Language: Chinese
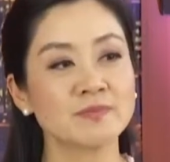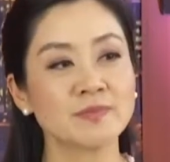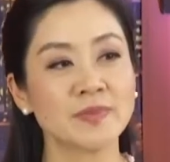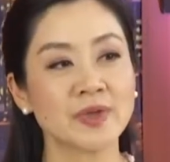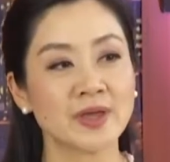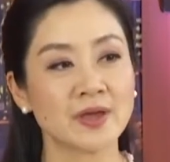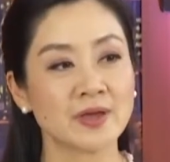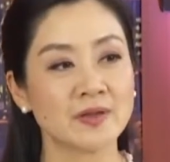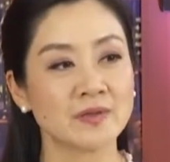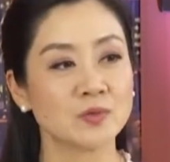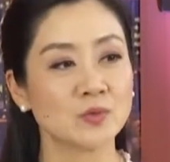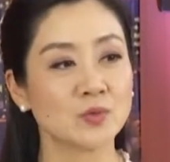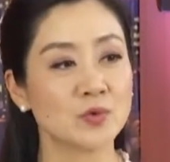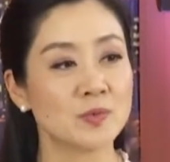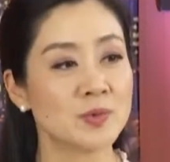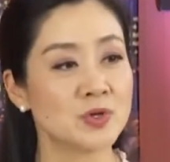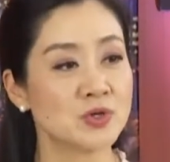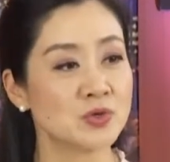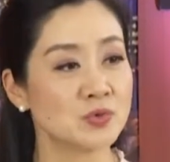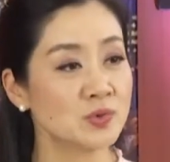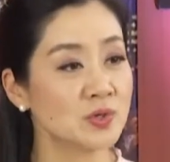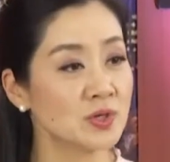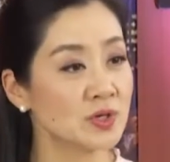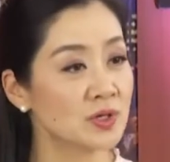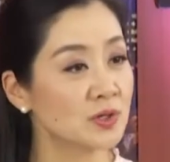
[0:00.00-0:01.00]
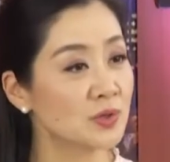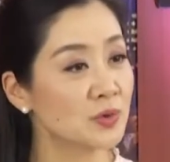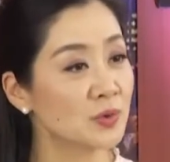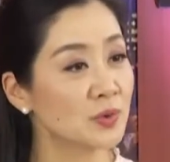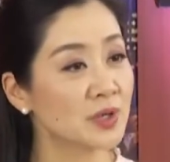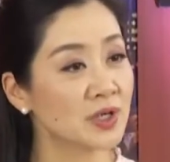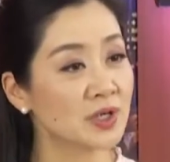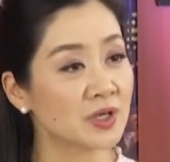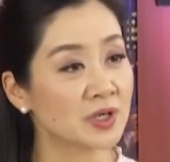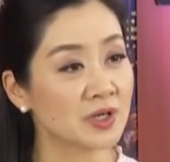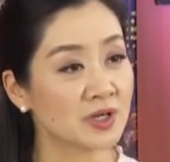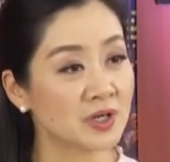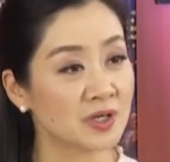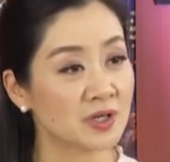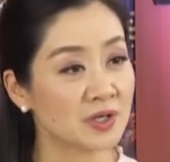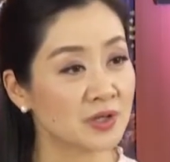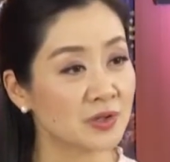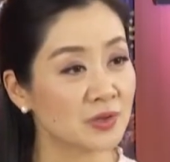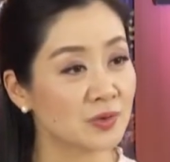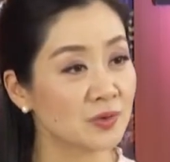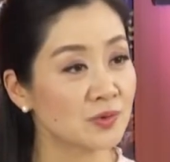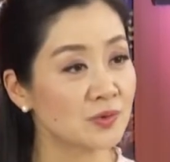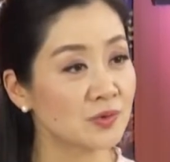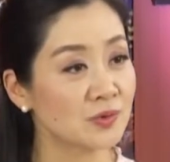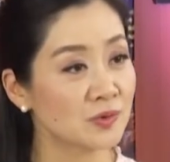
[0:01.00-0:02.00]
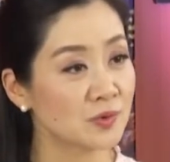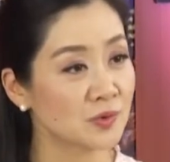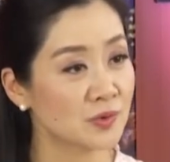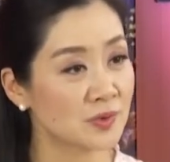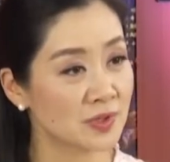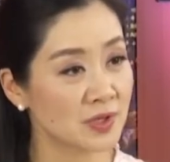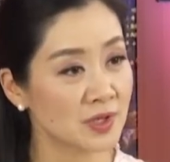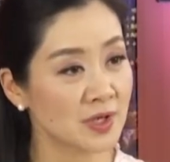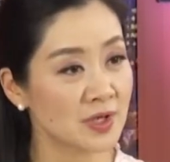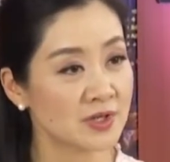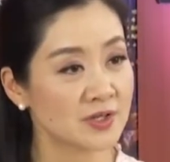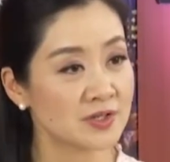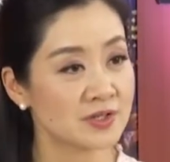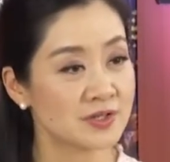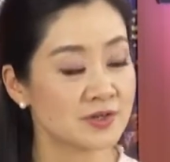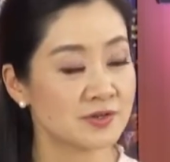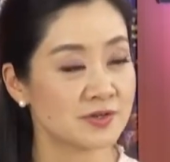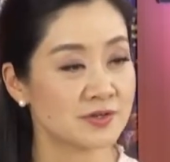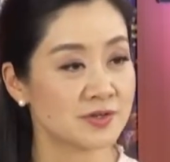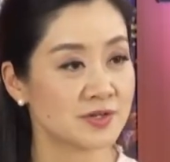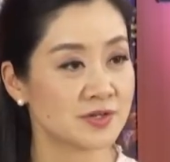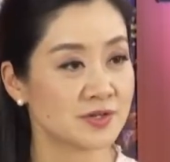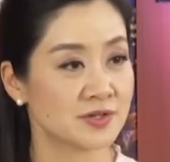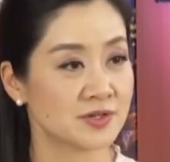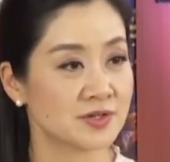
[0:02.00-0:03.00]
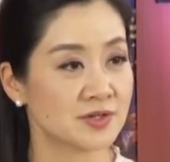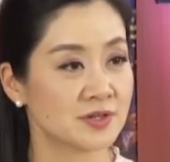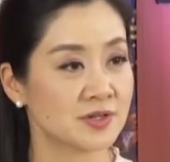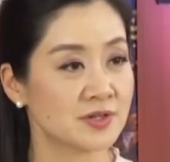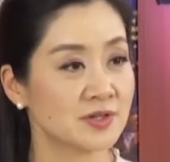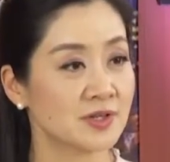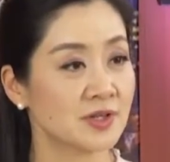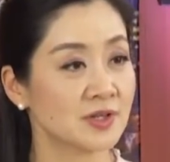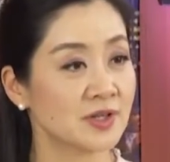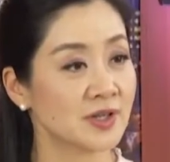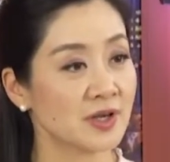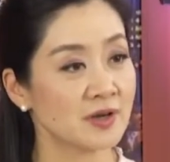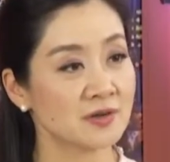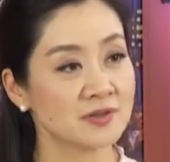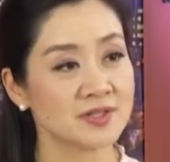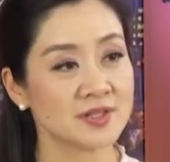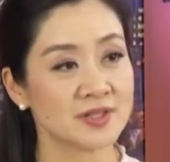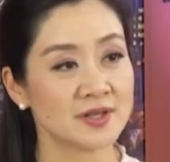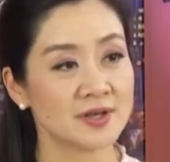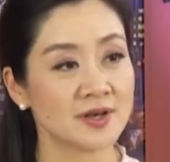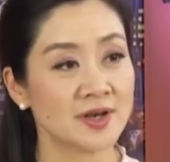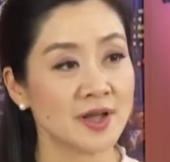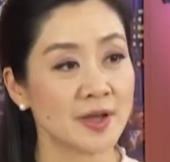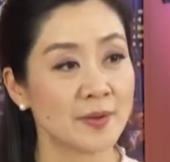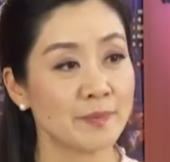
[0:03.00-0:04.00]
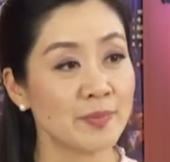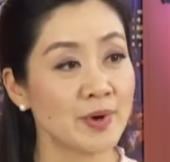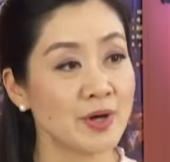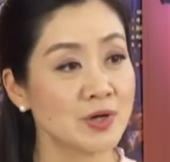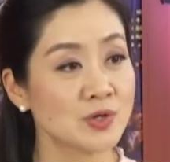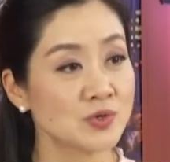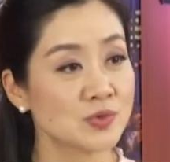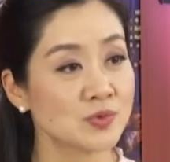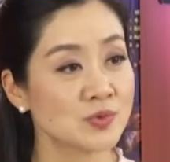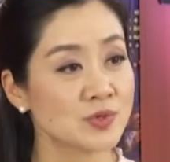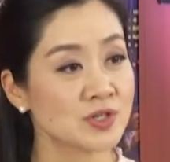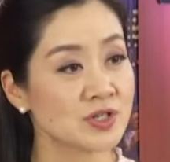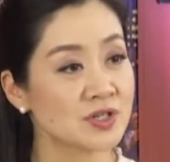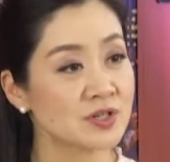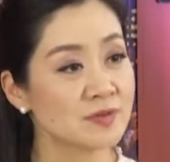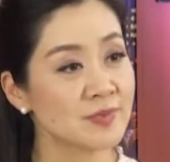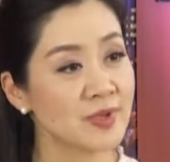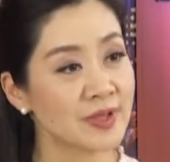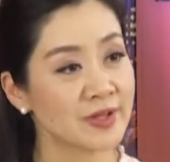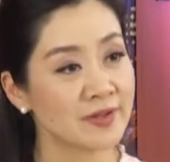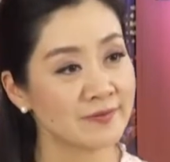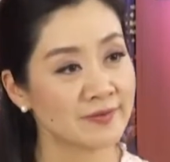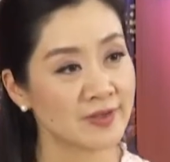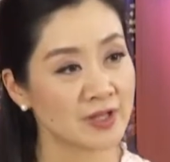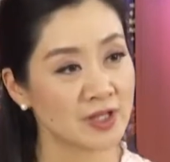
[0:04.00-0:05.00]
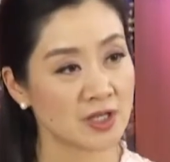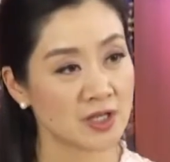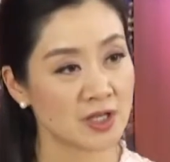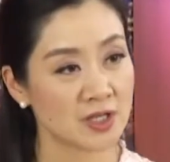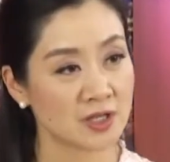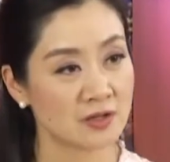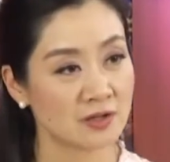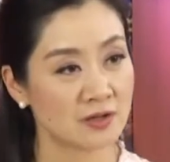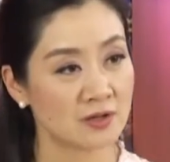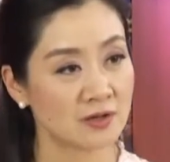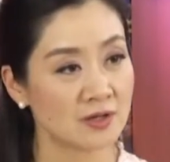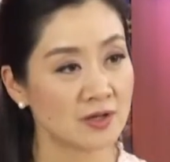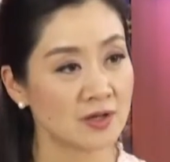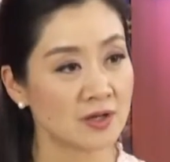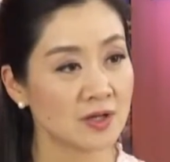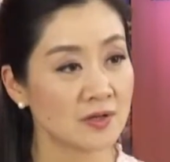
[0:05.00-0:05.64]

眠，我们如何可以可以通过饮食的调节来帮助失眠的问题呢？